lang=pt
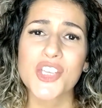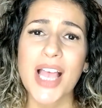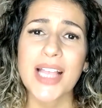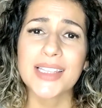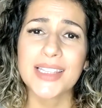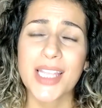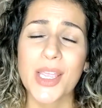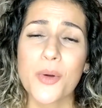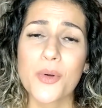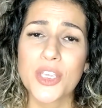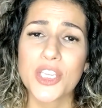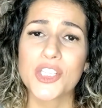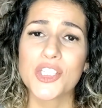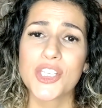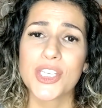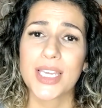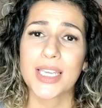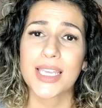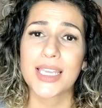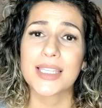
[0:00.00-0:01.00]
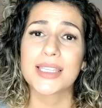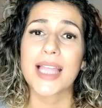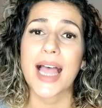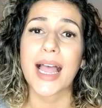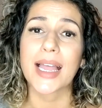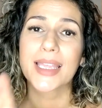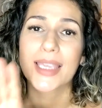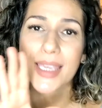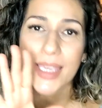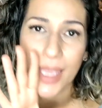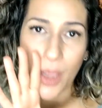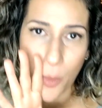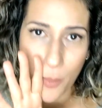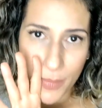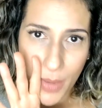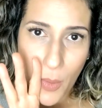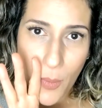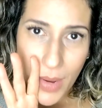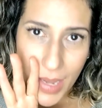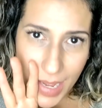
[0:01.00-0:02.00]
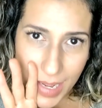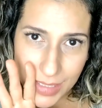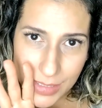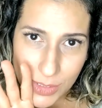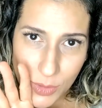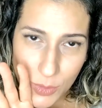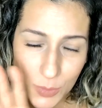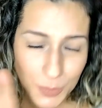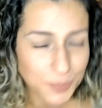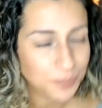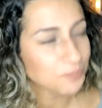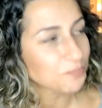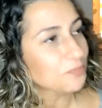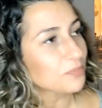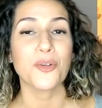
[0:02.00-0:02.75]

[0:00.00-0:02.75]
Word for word: já deu o que tinha que dar, que é o meu caso,